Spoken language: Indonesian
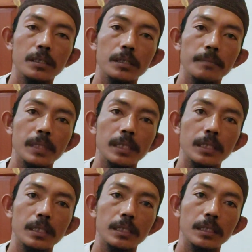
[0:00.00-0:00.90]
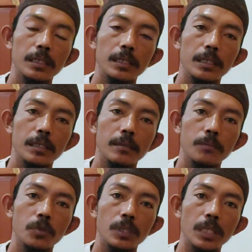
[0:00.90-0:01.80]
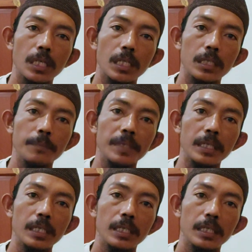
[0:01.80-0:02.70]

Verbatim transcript: teman Mutiara TV ya,